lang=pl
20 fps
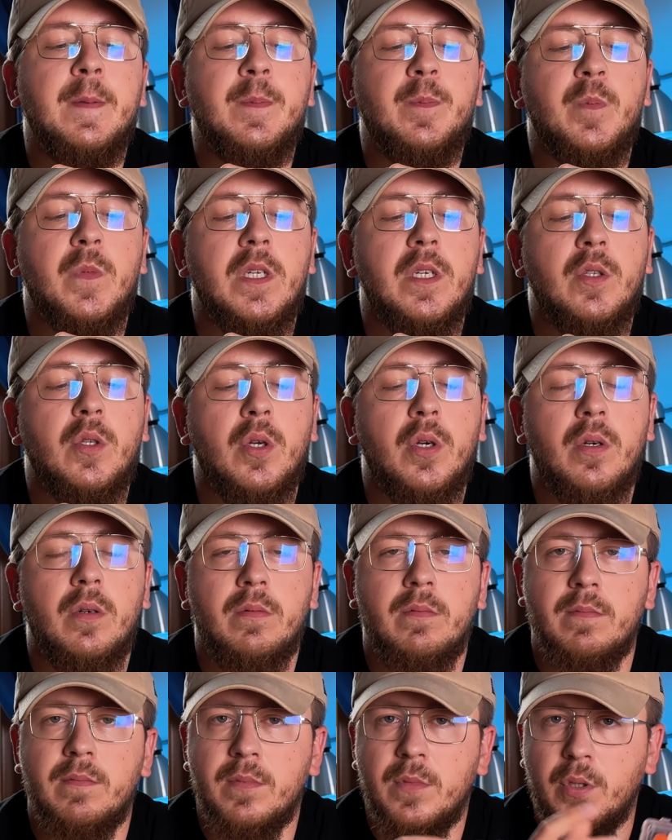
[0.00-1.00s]
mm,
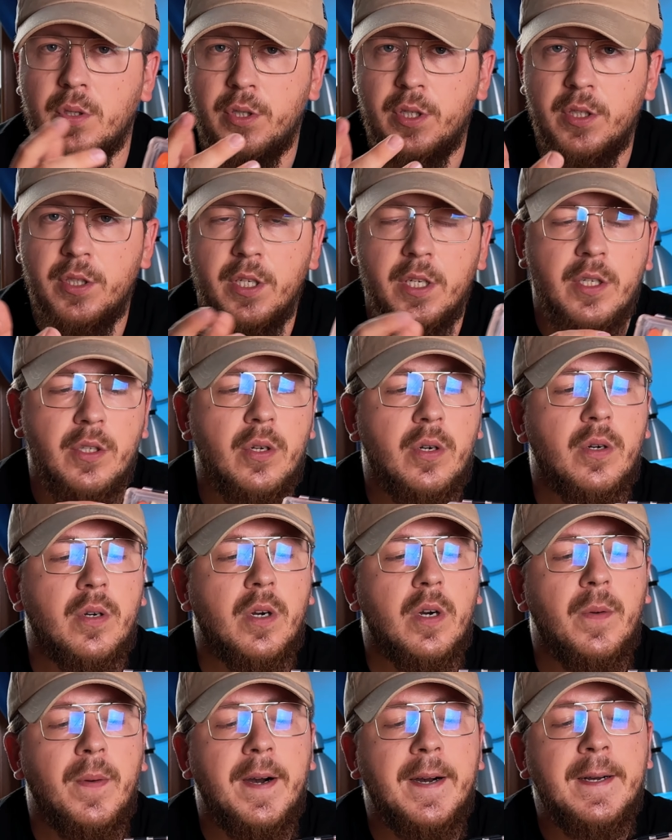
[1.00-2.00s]
to, co się dzieje
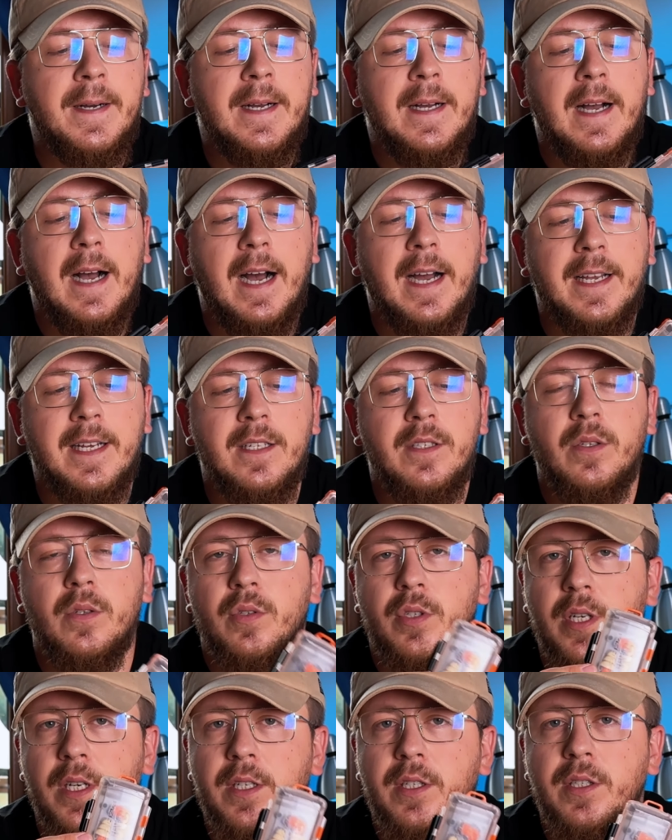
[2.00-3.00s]
dookoła, a
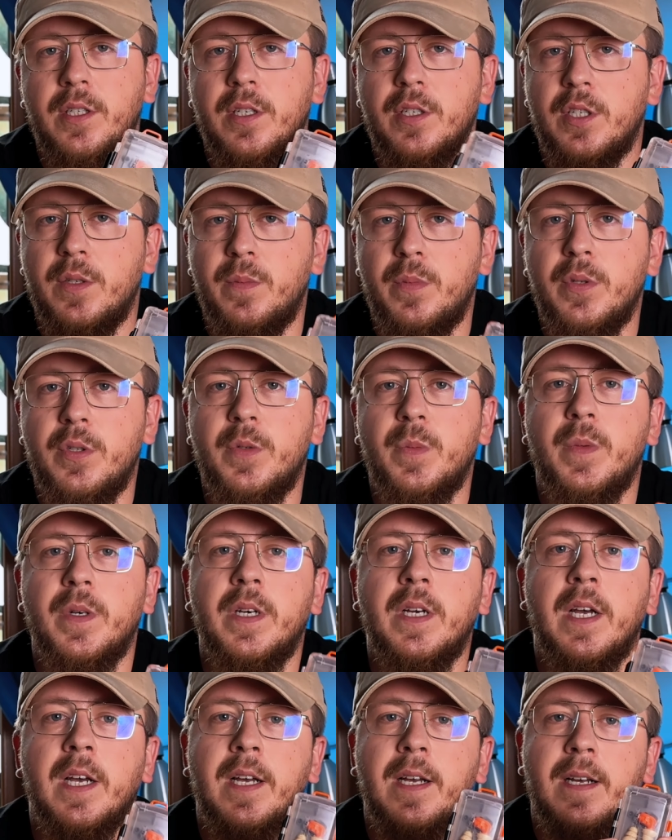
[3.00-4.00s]
jednocześnie,
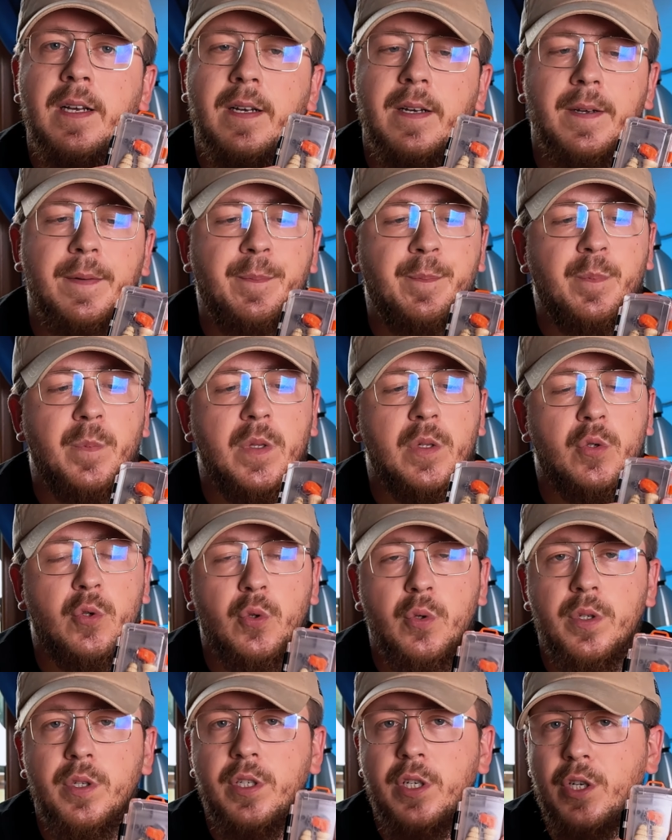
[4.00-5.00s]
żebyśmy
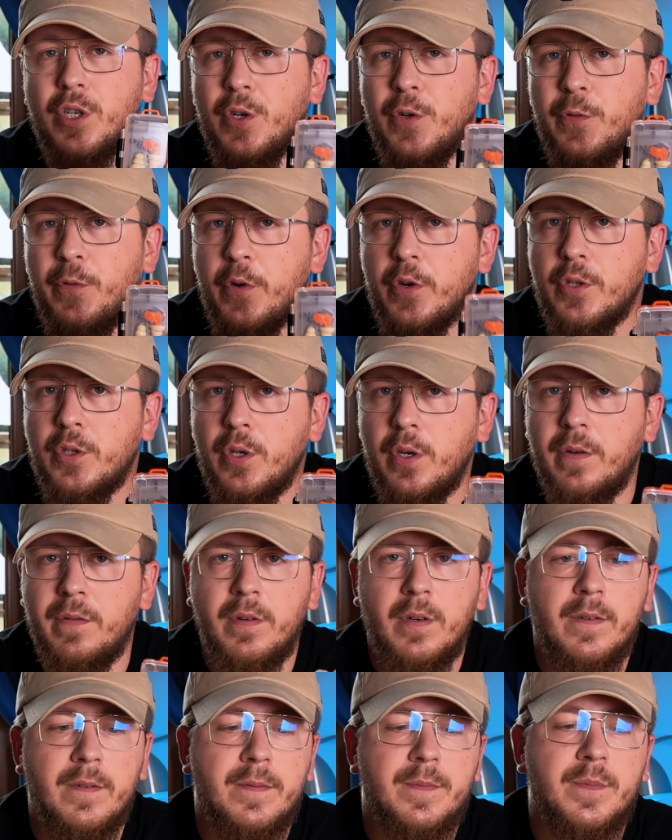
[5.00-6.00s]
czuli się
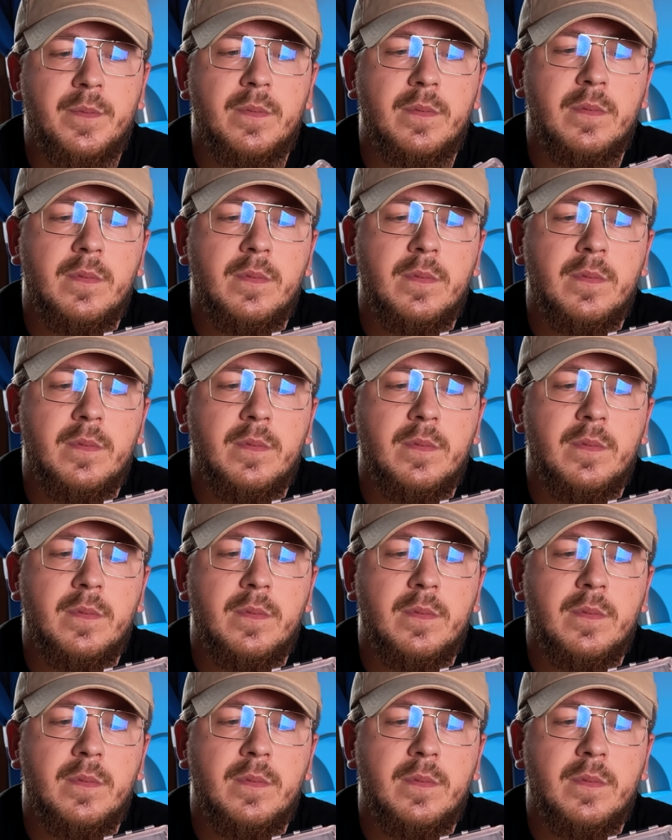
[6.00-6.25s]
komfortowo.